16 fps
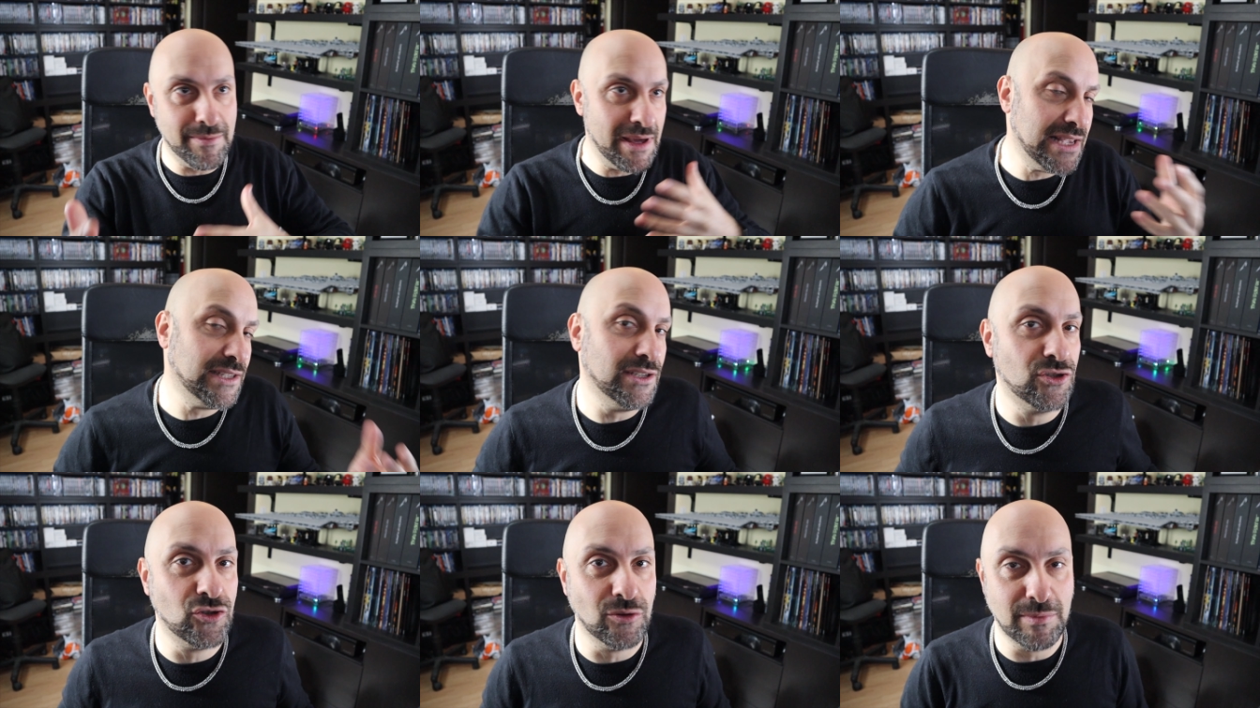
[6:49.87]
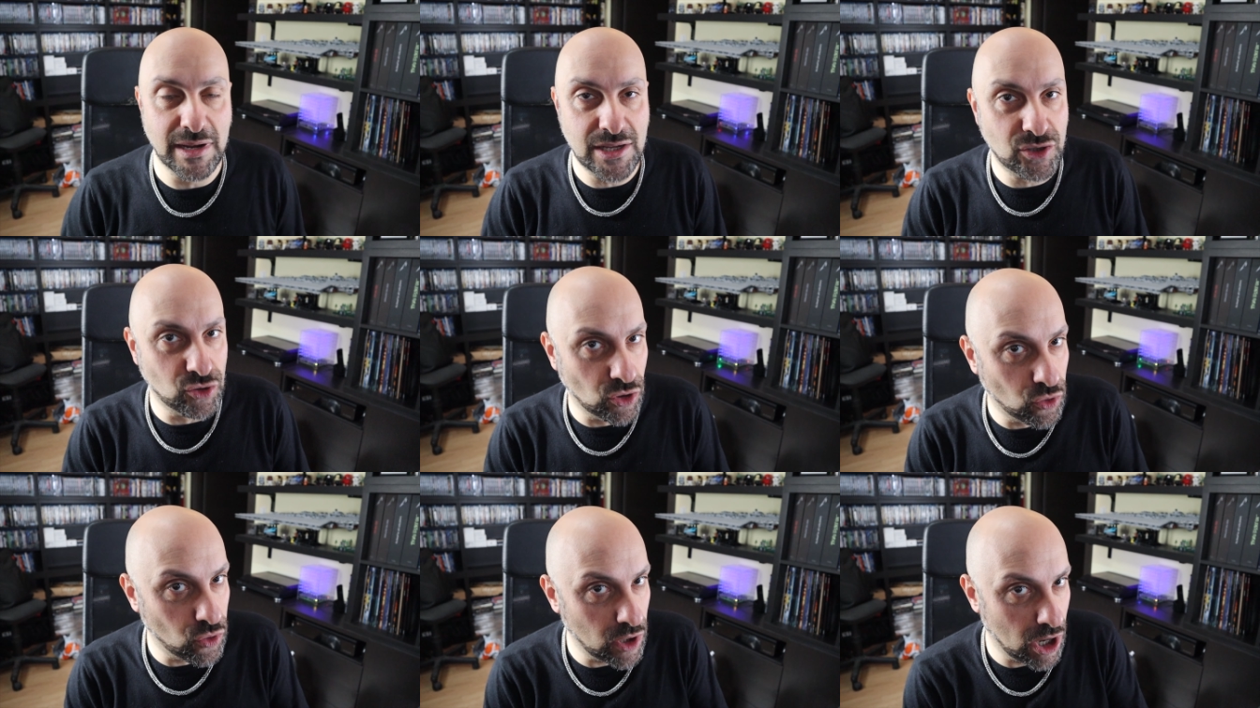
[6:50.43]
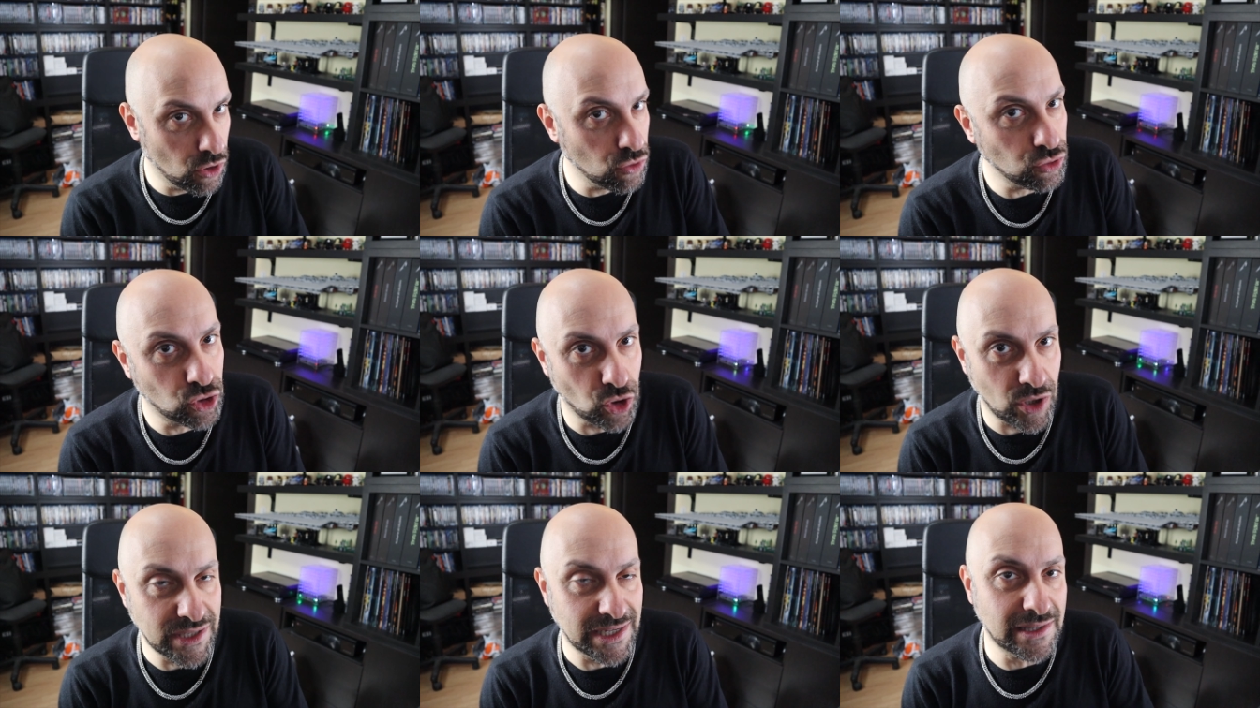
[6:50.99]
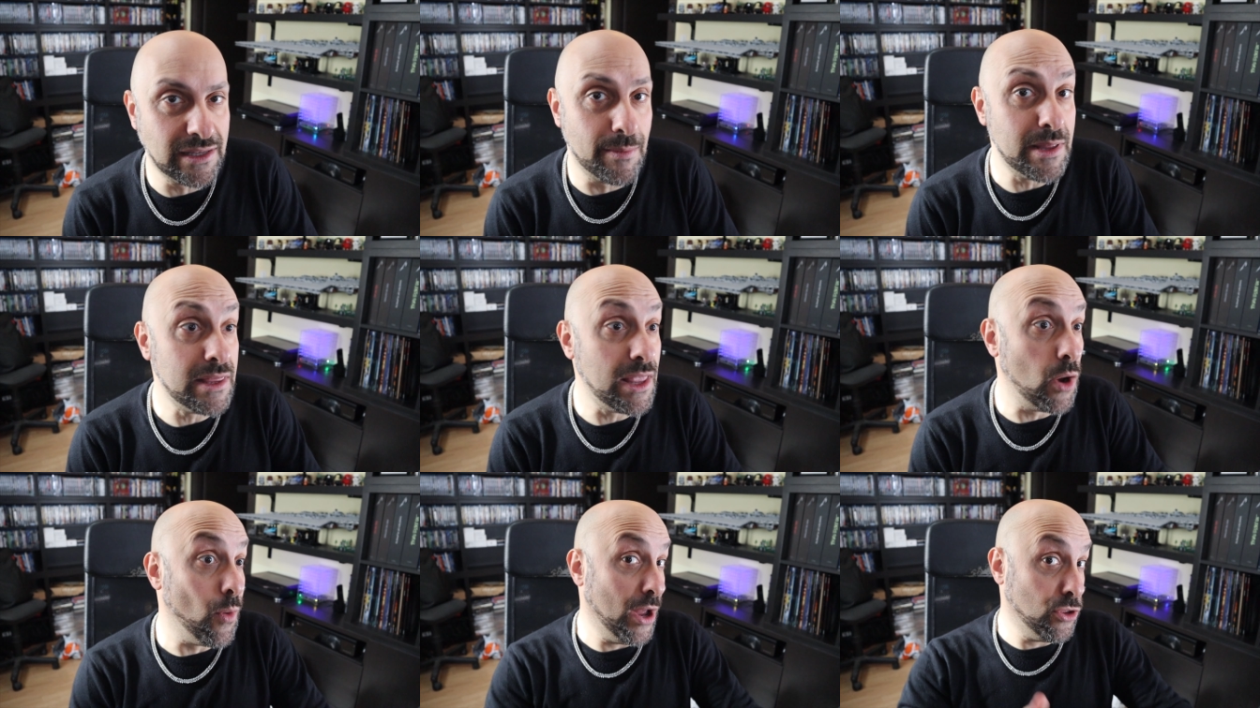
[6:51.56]
mesi, insomma adesso ancora non so
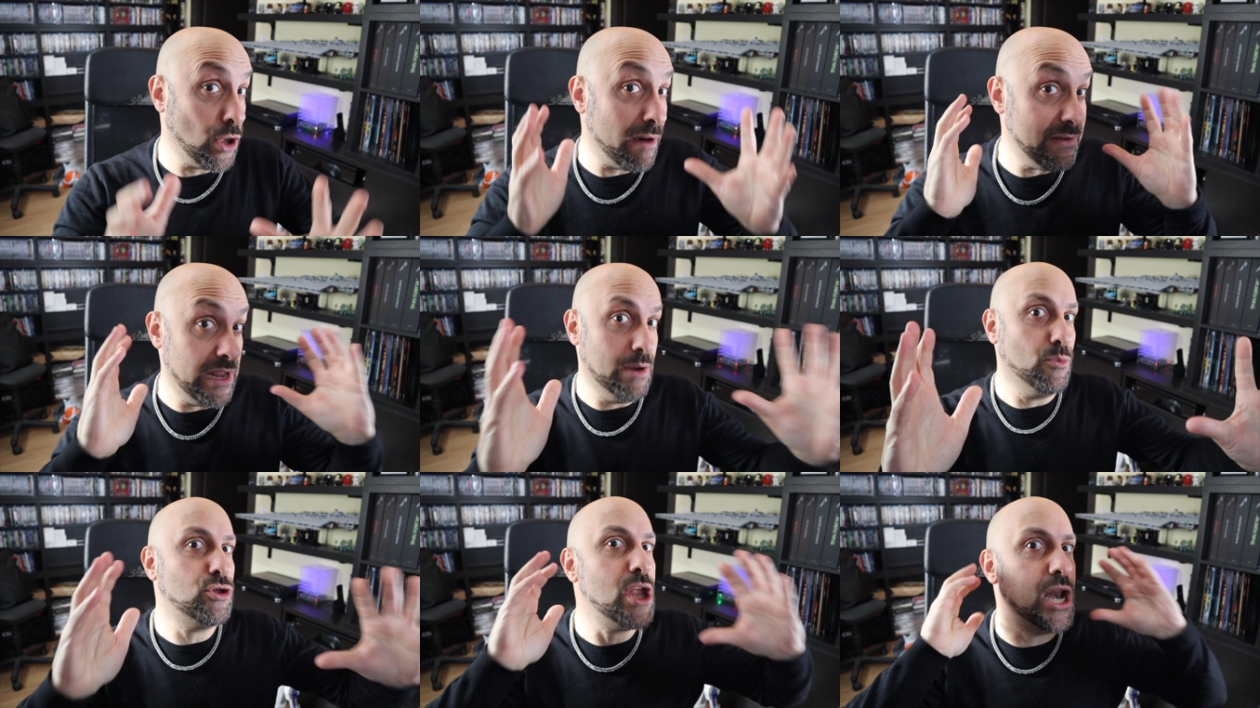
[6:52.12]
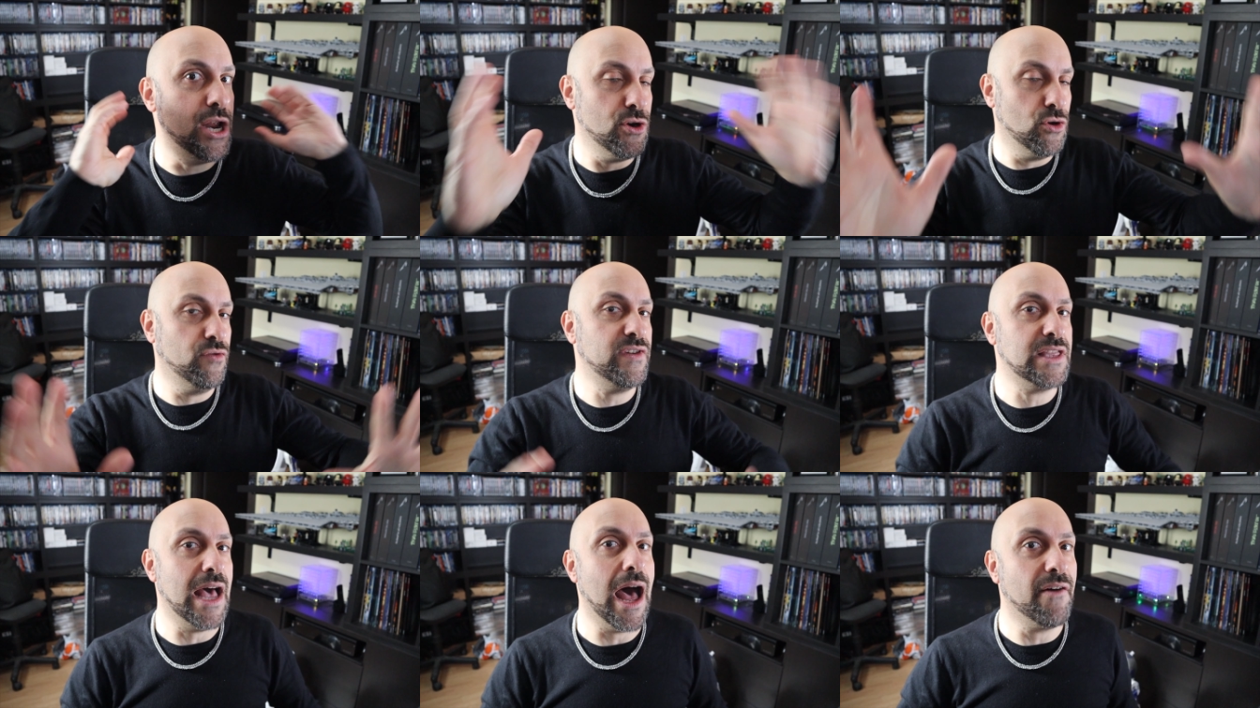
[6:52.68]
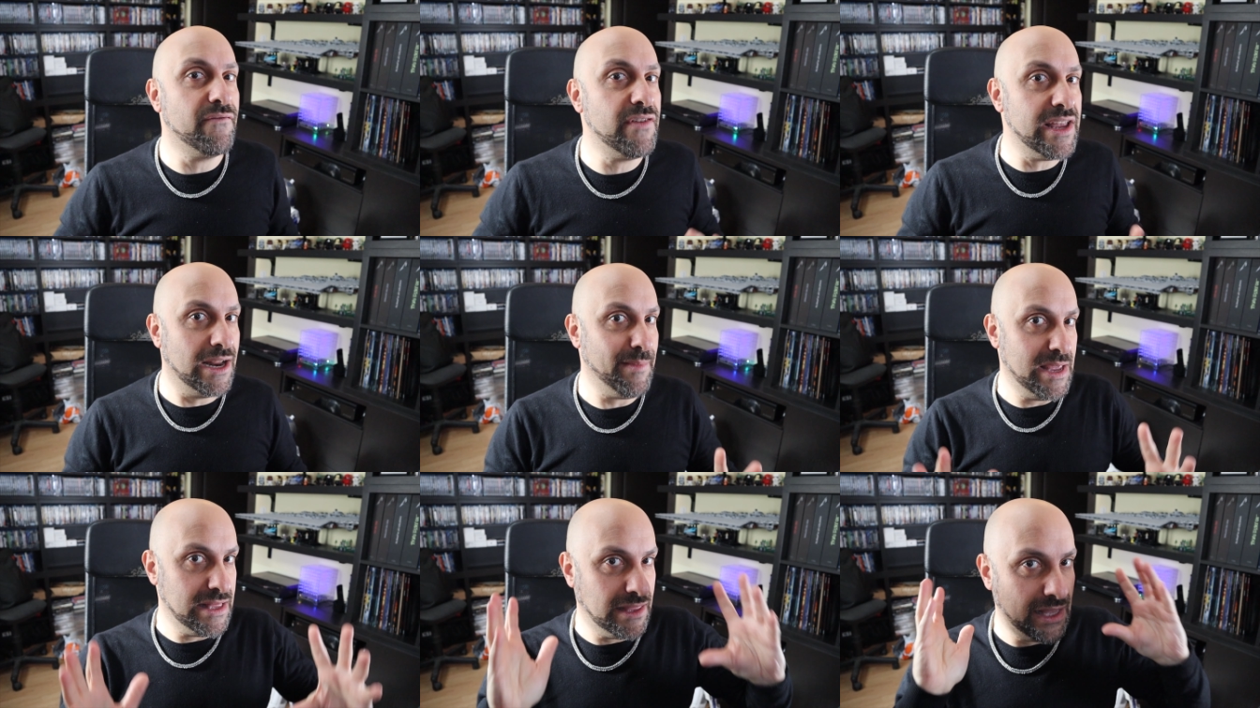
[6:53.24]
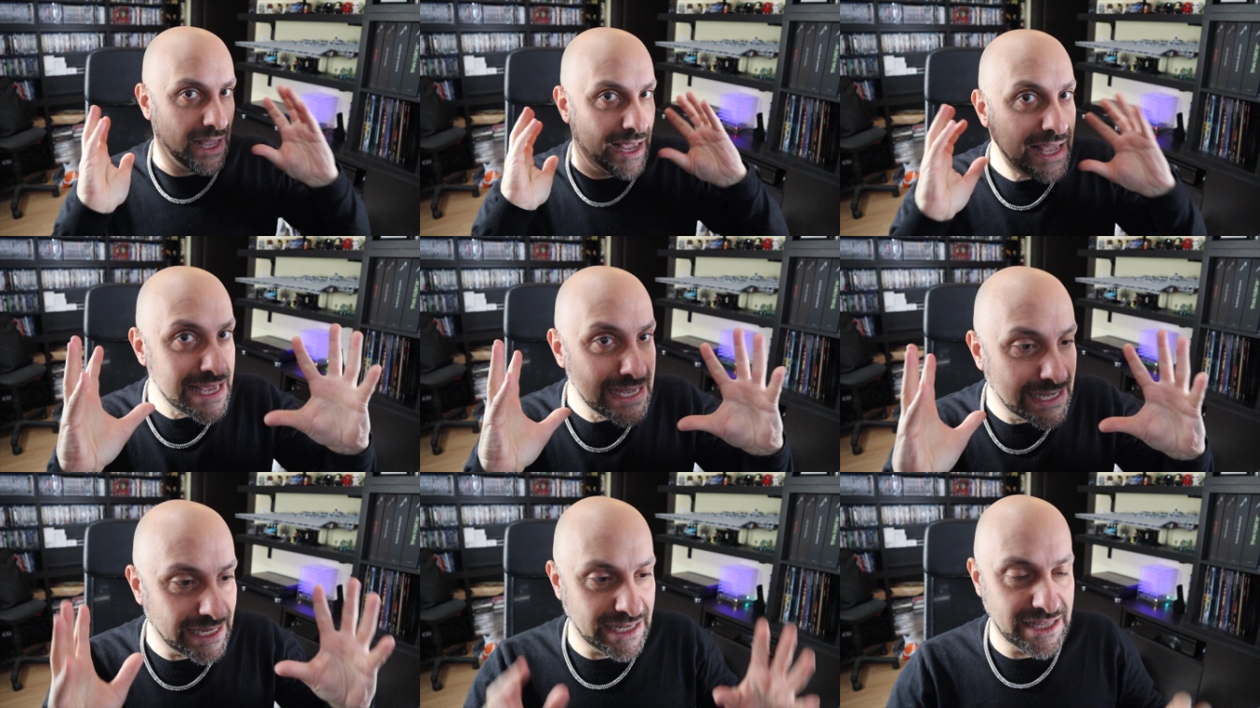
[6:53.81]
esattamente quando, avremo delle novità veramente
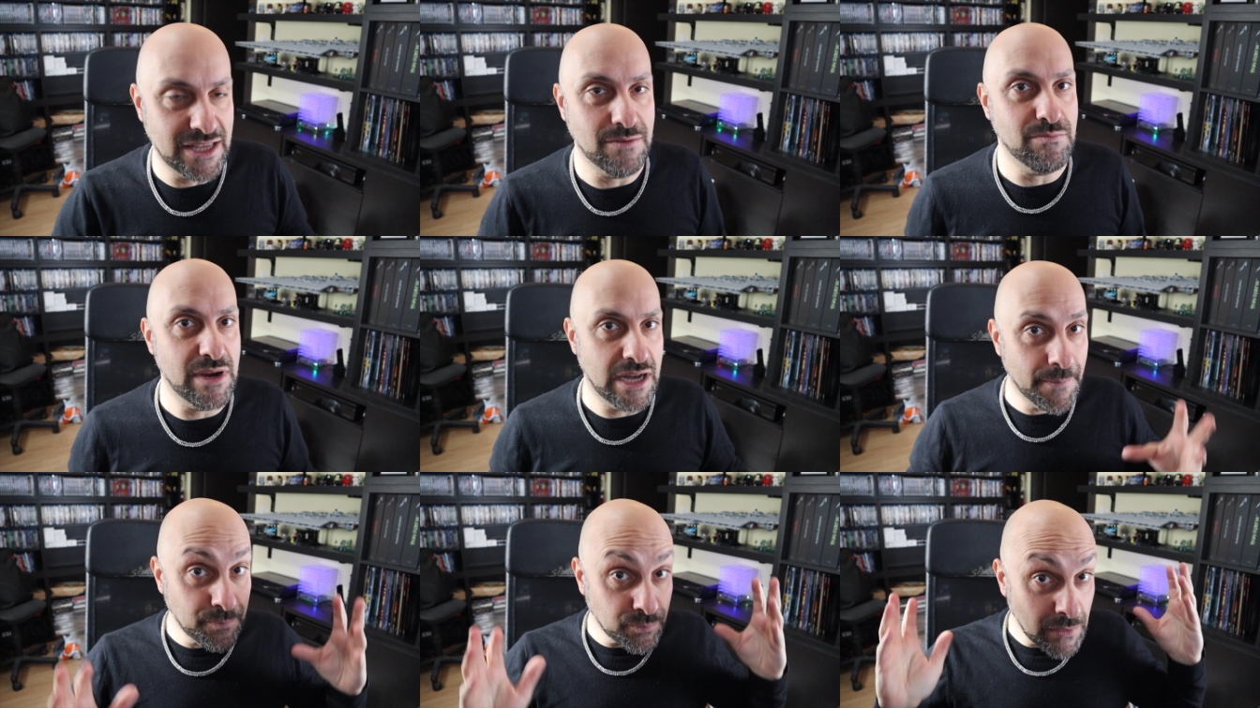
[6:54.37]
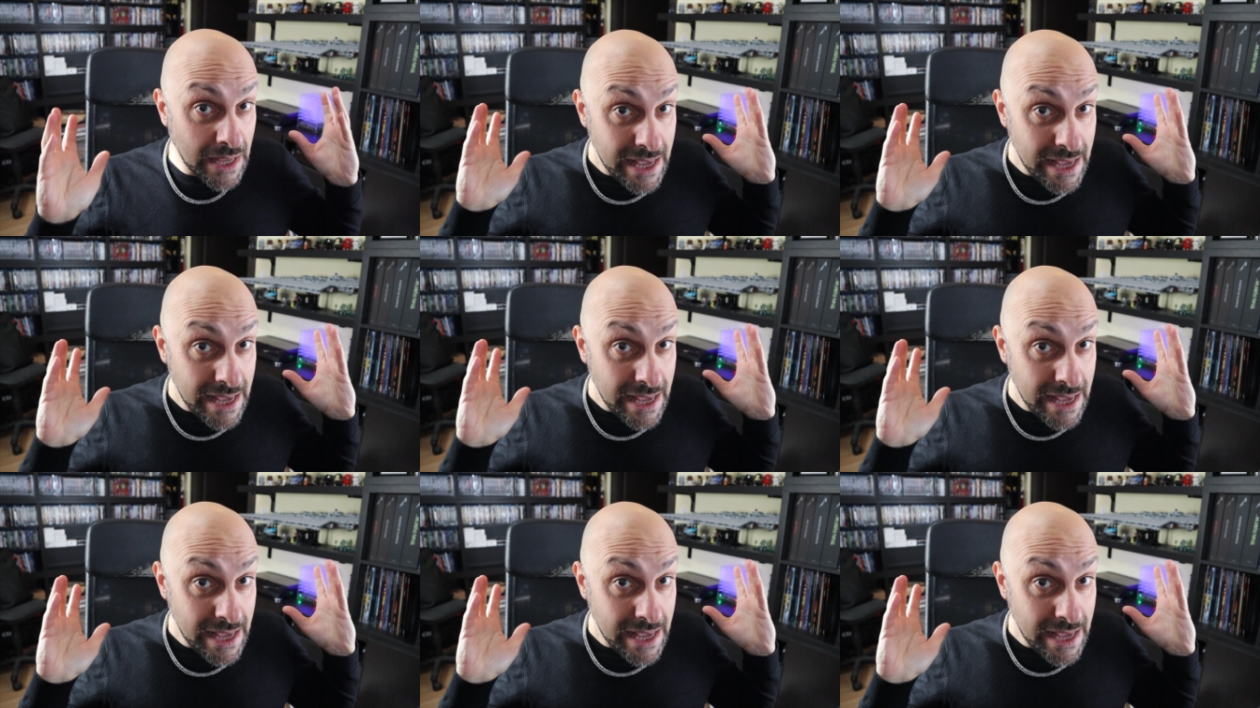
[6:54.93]
incredibili.